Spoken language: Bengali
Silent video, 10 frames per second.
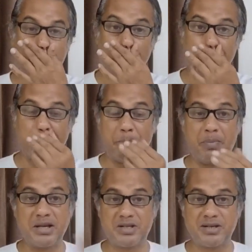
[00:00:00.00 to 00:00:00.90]
সংসদে
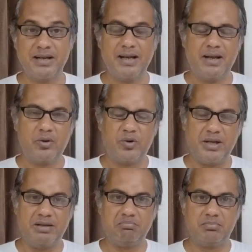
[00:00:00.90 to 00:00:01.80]
বেশ
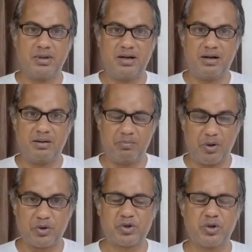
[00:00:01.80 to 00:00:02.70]
উনি
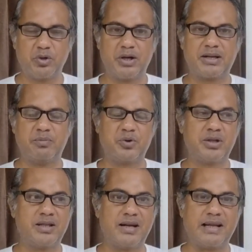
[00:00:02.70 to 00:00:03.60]
বড়সড় একটা
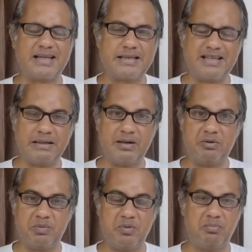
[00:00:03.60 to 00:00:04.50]
বক্তৃতা রেখেছেন
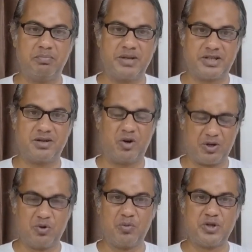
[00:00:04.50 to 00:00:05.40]
উনি বেশ
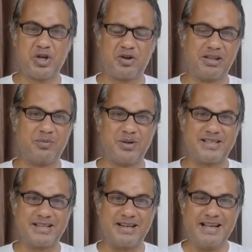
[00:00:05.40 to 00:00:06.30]
অনেকগুলো বিষয়ে কথা
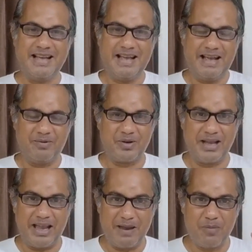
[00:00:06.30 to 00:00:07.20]
বলেছেন এবং
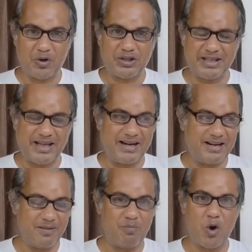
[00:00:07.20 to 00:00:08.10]
এই বক্তৃতার
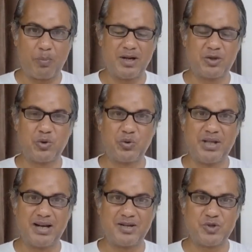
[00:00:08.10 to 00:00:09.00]
মর্মার্থ
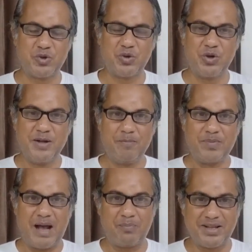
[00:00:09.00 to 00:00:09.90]
উদ্ধারের জন্য
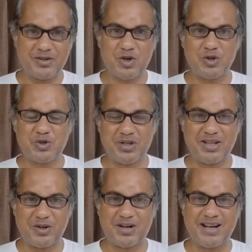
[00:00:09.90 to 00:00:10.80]
আপনাদের সহযোগিতা
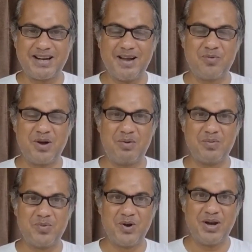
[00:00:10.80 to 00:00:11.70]
দরকার এবং
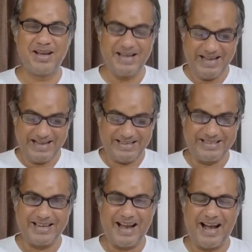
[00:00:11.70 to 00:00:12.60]
আমার মনে হয়
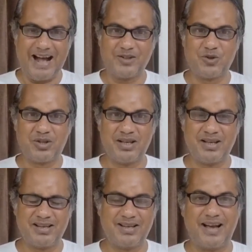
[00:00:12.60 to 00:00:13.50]
যে আদতে
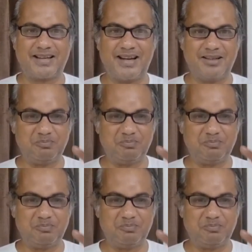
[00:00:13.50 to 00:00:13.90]
একটা